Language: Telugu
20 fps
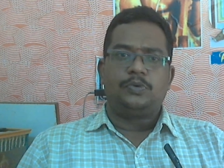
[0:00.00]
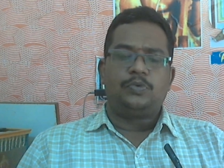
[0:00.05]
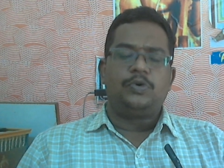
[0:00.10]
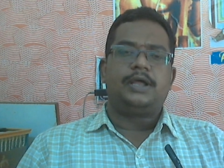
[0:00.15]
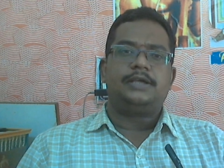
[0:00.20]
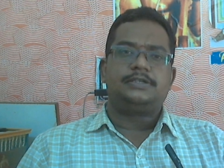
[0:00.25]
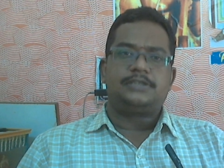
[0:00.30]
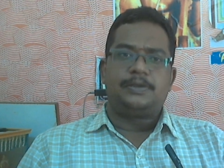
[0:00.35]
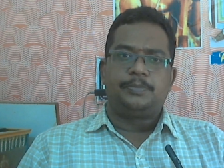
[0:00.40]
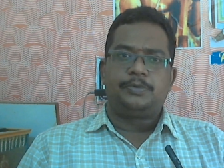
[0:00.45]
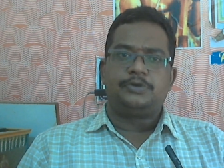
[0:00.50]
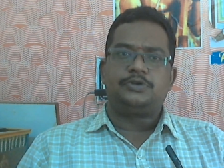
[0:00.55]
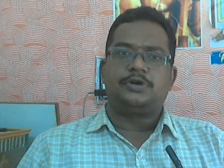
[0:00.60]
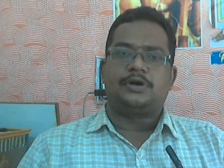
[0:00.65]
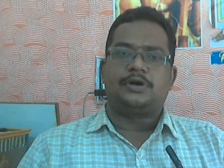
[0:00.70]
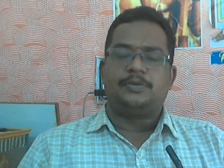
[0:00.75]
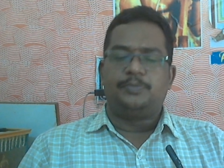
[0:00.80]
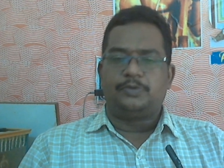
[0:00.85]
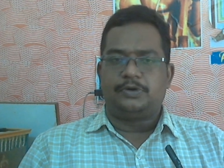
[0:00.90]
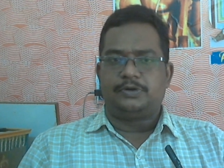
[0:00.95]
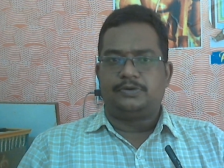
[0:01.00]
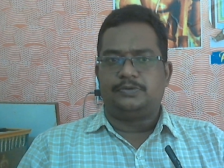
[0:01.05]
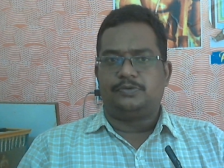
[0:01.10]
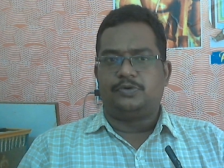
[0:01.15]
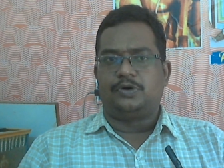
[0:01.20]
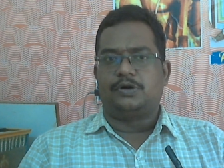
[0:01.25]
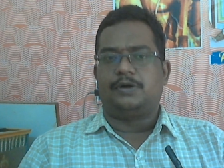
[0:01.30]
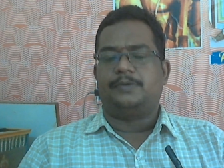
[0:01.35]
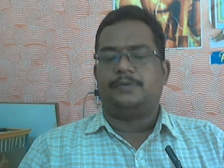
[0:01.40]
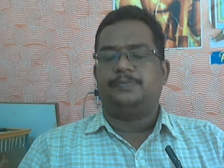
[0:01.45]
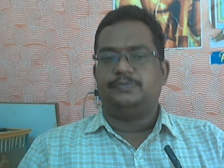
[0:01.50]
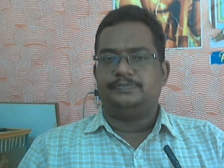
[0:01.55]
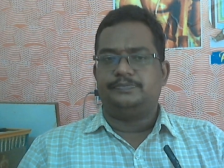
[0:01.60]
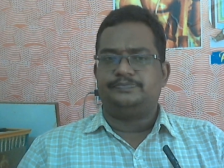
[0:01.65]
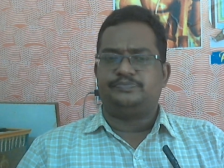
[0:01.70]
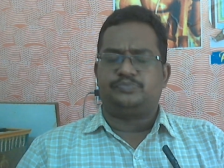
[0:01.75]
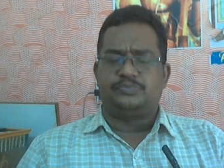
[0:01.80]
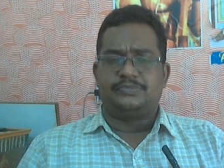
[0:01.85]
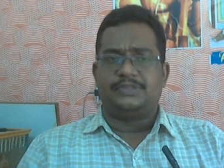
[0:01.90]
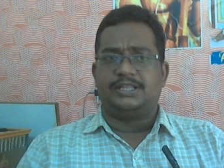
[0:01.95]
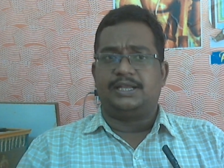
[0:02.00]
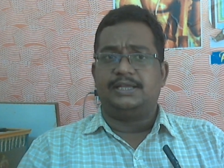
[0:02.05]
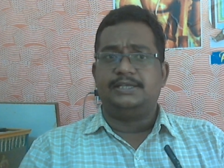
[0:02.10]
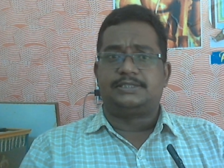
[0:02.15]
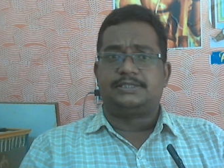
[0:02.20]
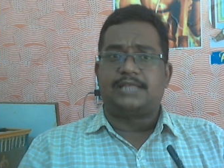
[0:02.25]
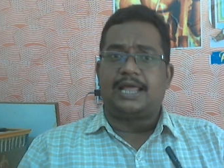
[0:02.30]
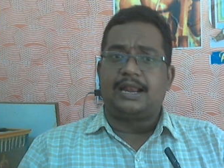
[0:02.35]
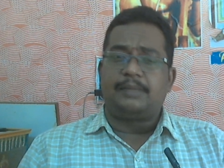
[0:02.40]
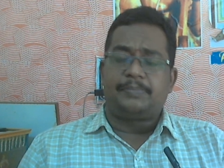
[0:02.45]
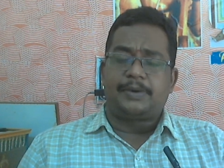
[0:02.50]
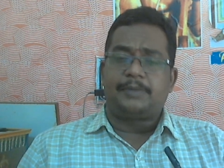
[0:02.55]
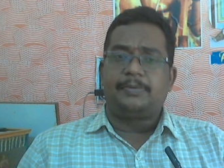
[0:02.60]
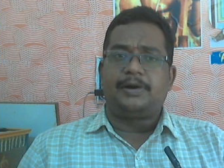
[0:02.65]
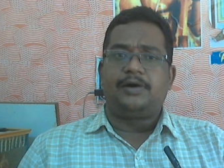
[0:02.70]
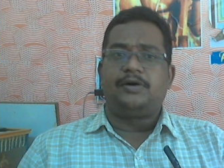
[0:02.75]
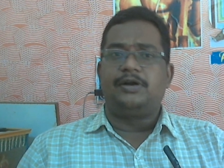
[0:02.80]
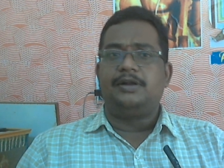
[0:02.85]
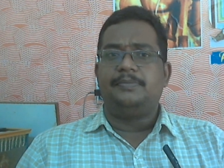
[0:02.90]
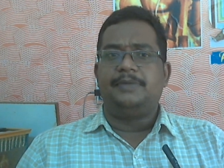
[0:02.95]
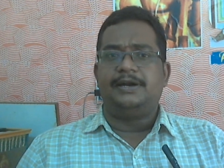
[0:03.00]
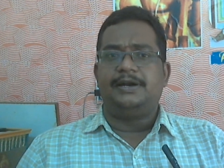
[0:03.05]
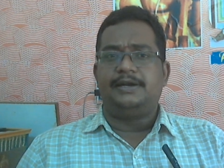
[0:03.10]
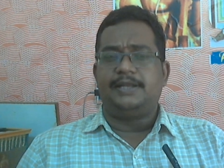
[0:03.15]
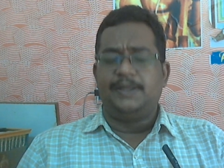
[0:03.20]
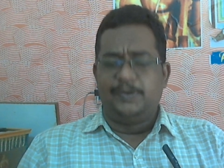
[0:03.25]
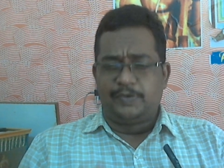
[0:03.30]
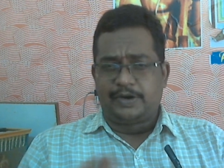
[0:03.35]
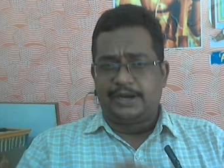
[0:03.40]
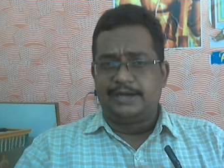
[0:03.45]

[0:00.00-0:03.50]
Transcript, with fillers: కూడా సపోజ్ ఒక ఒక ఈ స్థల ప్రభావాన్ని బట్టి